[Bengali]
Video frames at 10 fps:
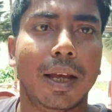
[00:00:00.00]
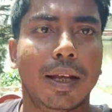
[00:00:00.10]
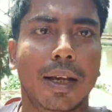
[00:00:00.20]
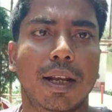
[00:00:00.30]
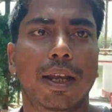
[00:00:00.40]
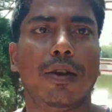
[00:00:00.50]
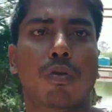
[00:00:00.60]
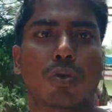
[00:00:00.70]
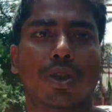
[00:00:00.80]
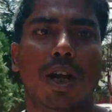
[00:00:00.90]
এখানে এই
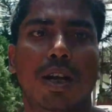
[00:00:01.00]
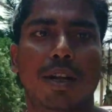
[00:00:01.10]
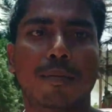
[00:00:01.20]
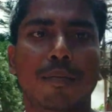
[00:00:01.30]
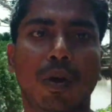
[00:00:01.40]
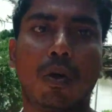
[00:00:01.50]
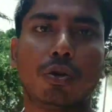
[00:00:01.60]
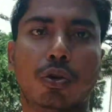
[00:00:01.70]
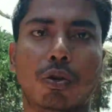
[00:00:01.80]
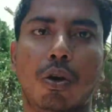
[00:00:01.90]
অনুষ্ঠানে
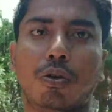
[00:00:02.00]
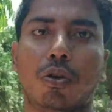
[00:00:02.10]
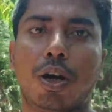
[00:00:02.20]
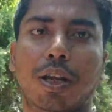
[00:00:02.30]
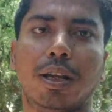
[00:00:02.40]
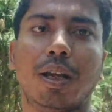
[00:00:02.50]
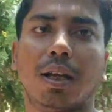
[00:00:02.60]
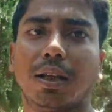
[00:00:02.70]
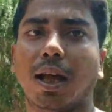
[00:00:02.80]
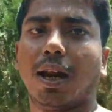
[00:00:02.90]
অংশগ্রহণ করে
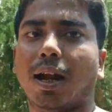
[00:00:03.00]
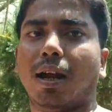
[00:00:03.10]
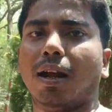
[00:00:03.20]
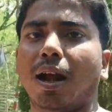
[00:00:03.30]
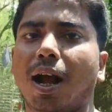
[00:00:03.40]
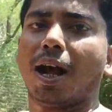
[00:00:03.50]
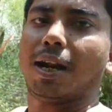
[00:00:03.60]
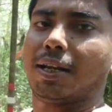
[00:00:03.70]
তারা আর